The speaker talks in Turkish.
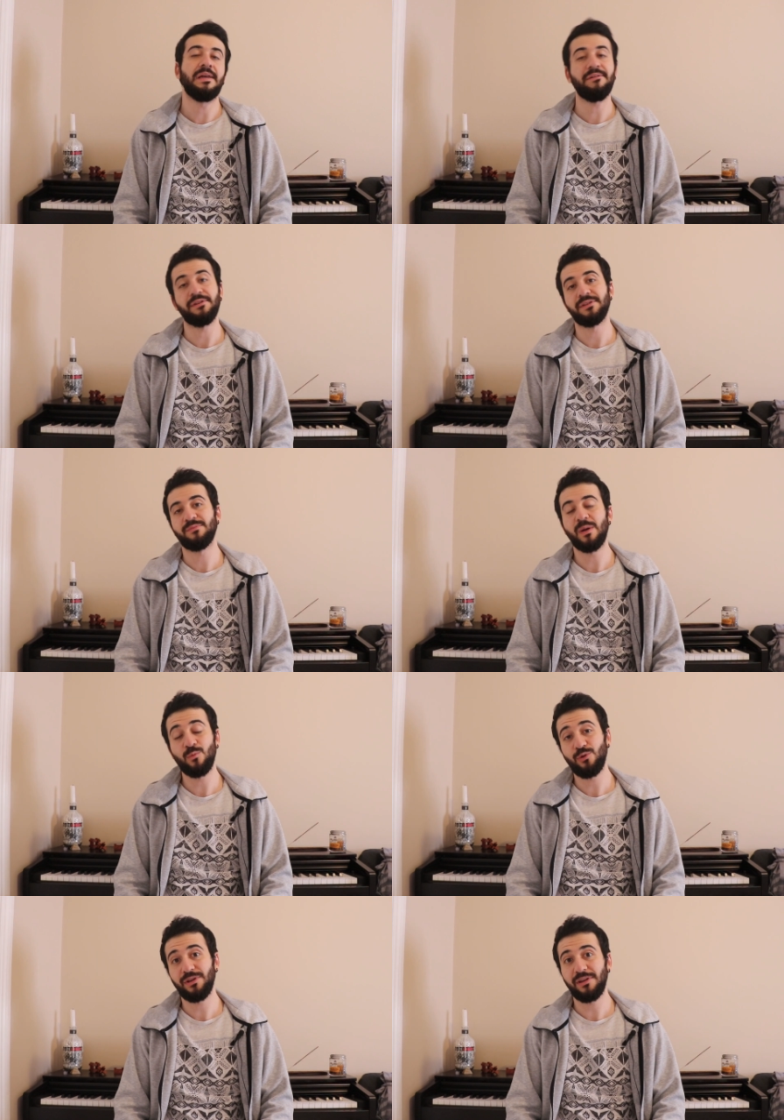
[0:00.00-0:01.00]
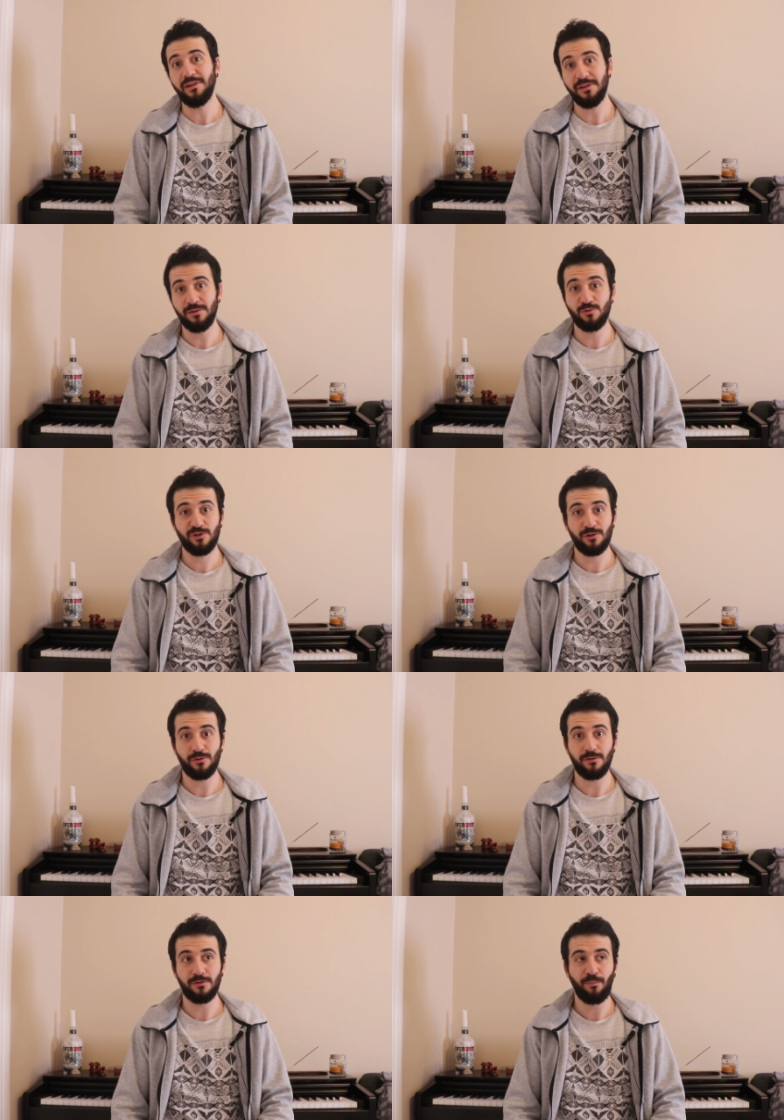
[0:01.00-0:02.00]
Evet ben buraya geldi iki buçuk yıl
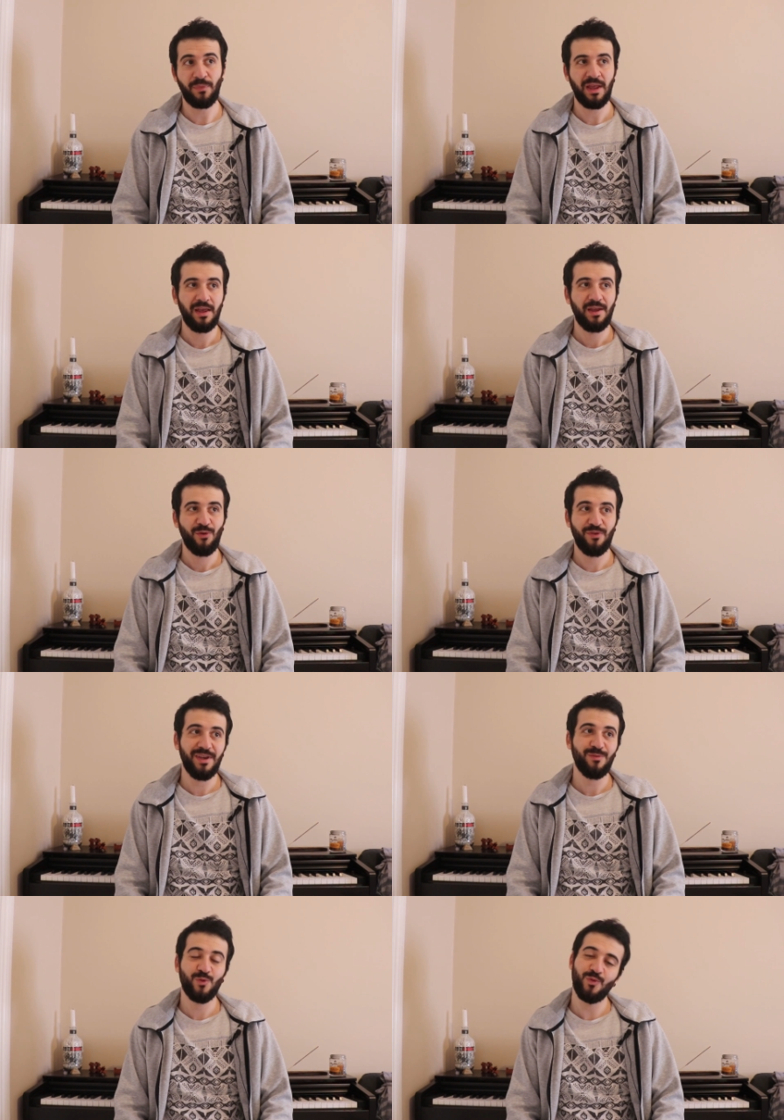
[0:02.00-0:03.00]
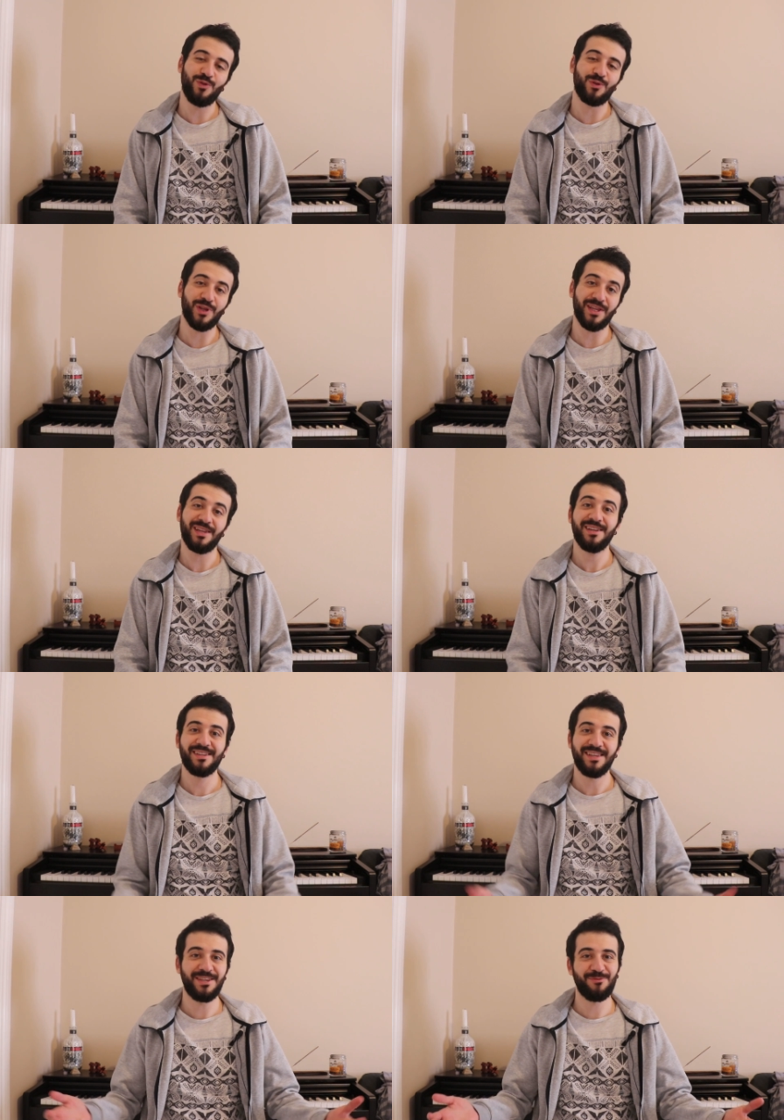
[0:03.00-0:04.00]
oldu. Ve bu videoda da
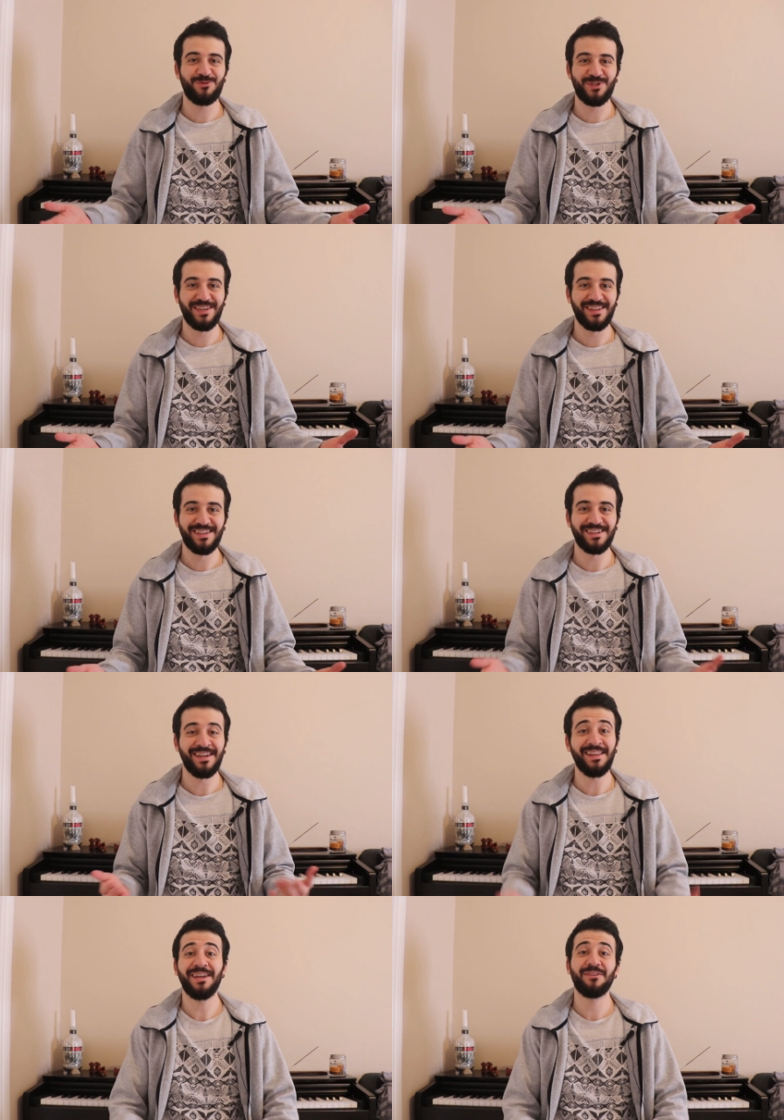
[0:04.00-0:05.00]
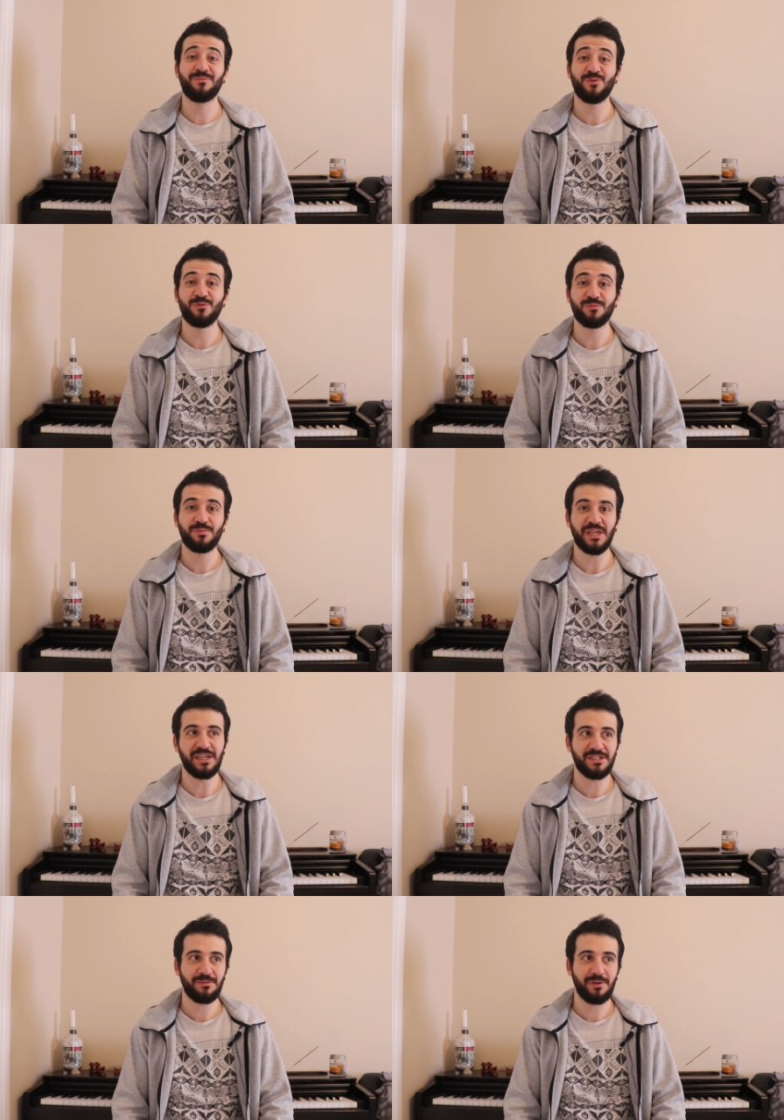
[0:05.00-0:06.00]
iki buçuk yıldır neler yapıyorum,
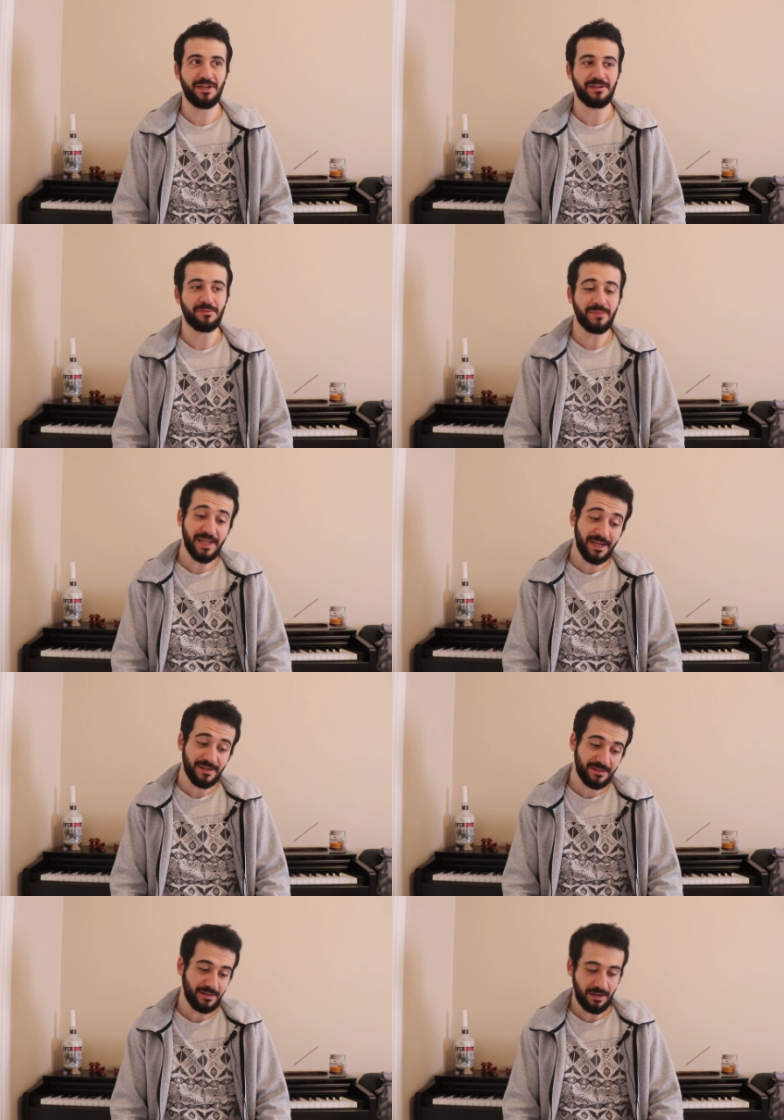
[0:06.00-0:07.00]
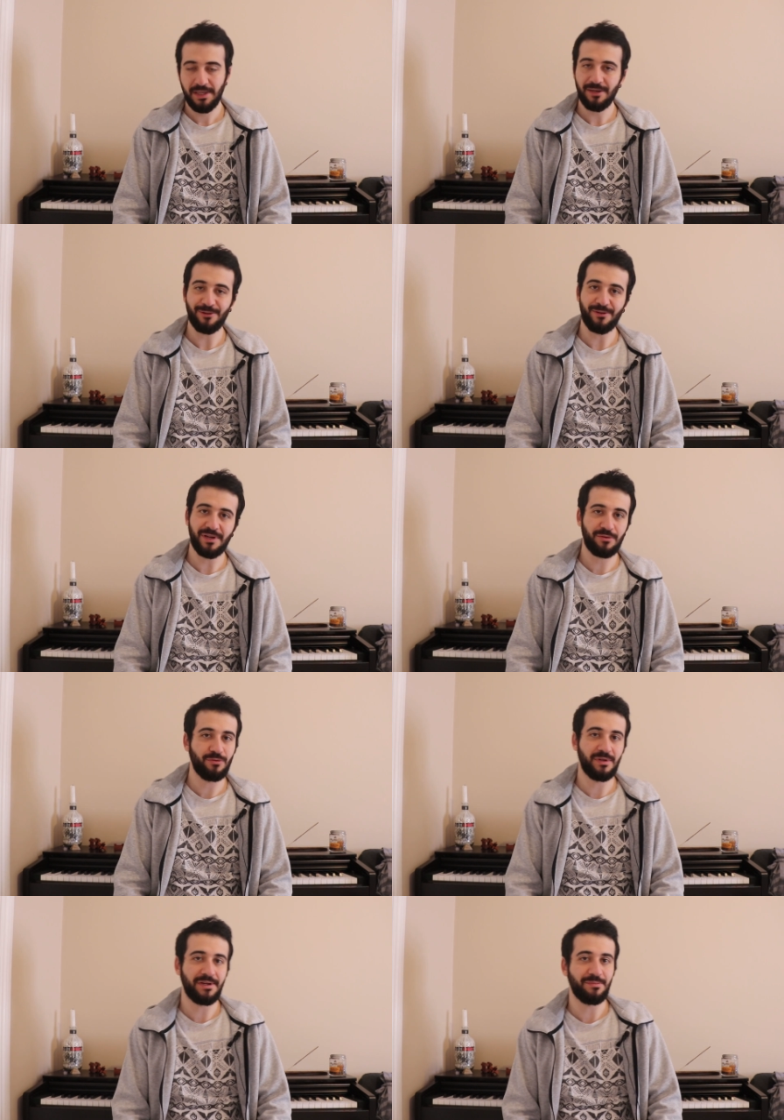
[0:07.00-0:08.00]
gelecek planlarım neler genel olarak
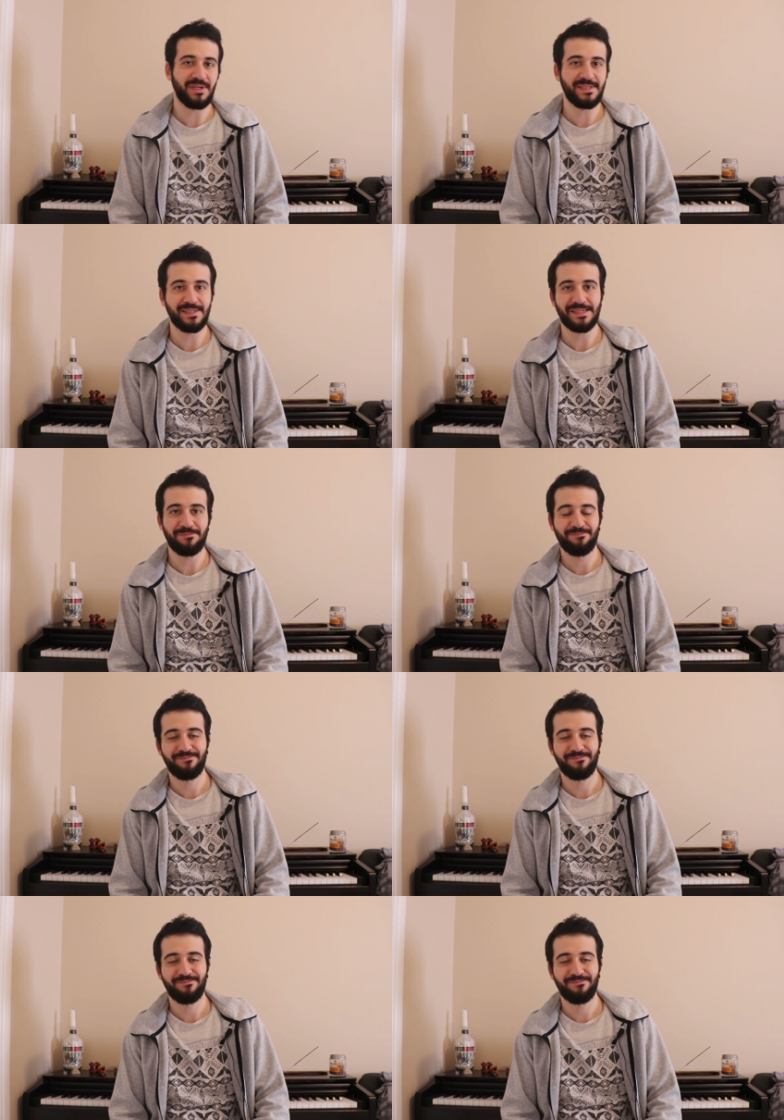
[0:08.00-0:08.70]
onlardan bahsedeceğim.